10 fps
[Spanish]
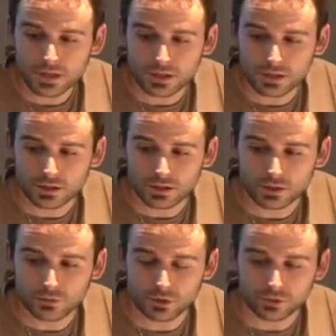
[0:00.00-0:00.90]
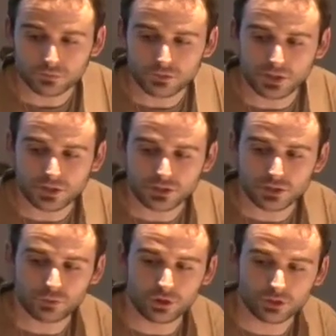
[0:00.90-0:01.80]
Ah, bueno, y han
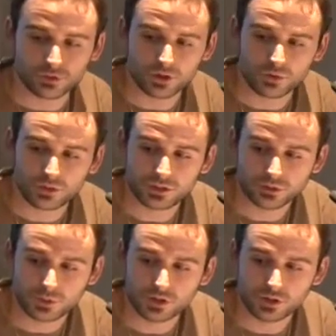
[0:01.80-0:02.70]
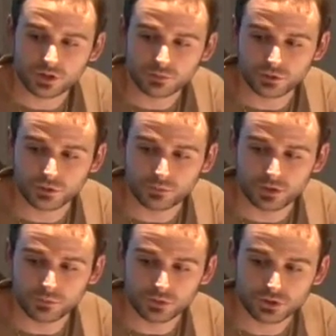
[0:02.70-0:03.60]
sido proyectos mayormente españoles, pero
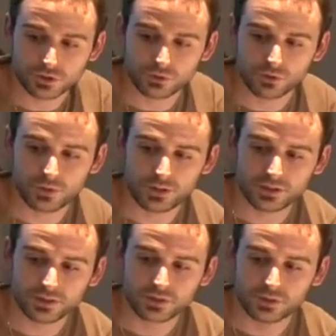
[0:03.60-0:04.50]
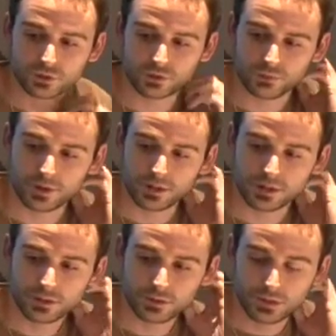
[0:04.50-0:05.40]
también pues, de Europa y de,
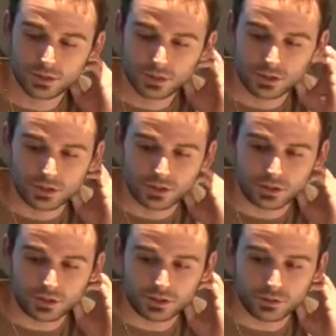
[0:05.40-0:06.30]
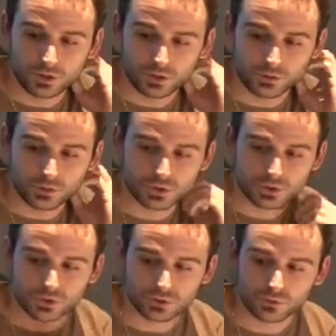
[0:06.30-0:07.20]
Sudamérica. Y bueno, lo que hemos
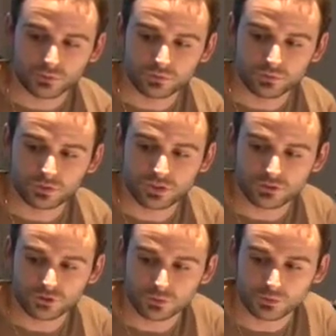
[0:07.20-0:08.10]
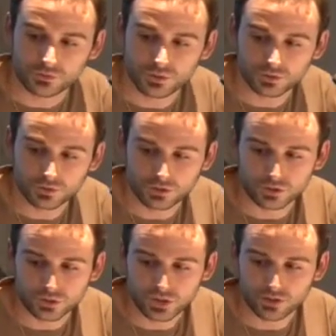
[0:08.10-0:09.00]
visto es un 18% de
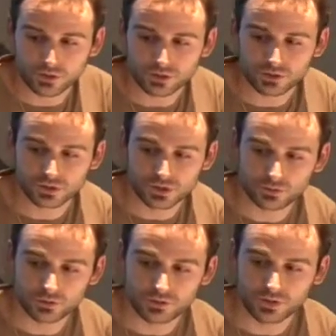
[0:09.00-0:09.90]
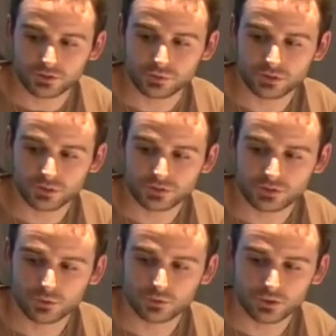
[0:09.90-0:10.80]
los creadores está utilizando pues,
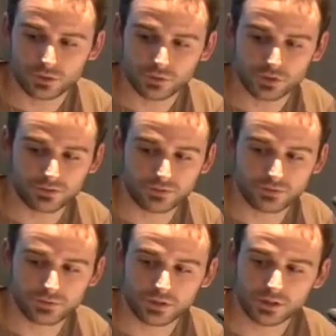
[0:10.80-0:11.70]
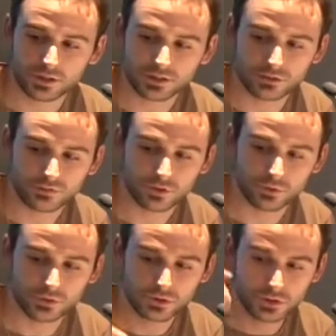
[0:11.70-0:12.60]
algún tipo de licencia Creative
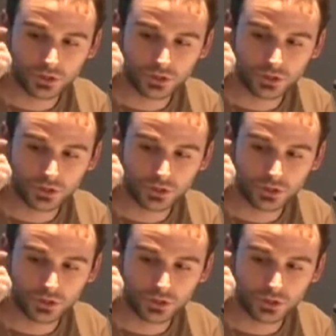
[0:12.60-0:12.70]
Commons.